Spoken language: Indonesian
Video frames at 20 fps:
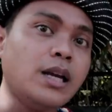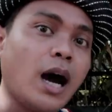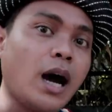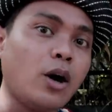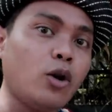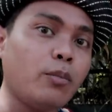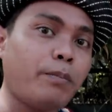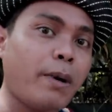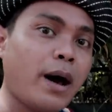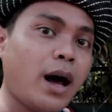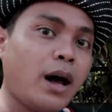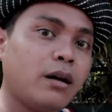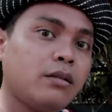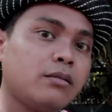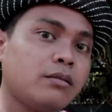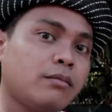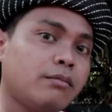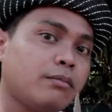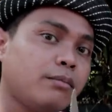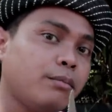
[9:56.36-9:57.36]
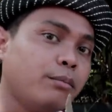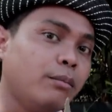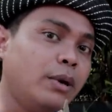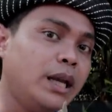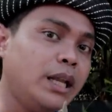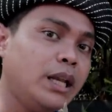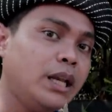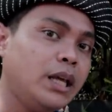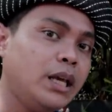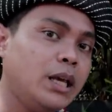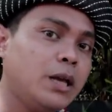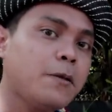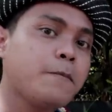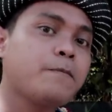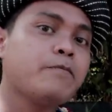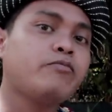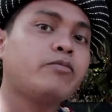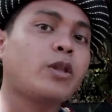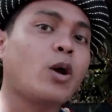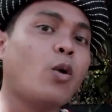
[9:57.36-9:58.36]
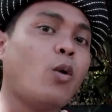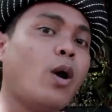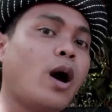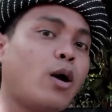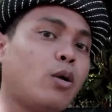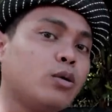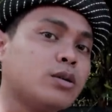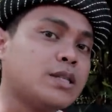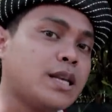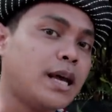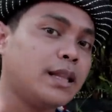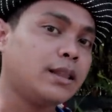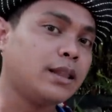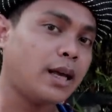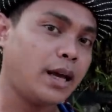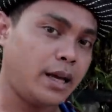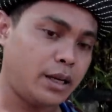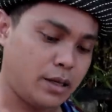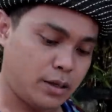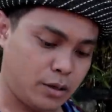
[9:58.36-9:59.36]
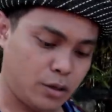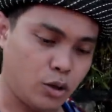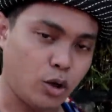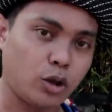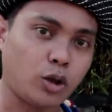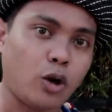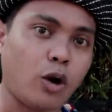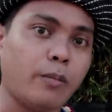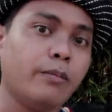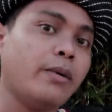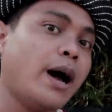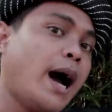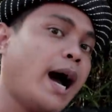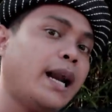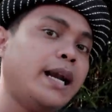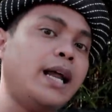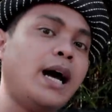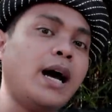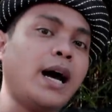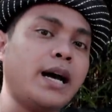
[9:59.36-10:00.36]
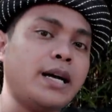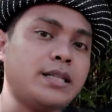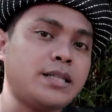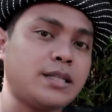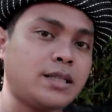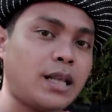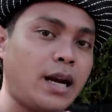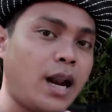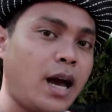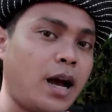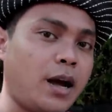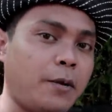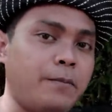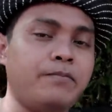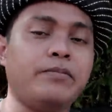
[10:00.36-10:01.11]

jangan lupa beli di warung com ada guys tenang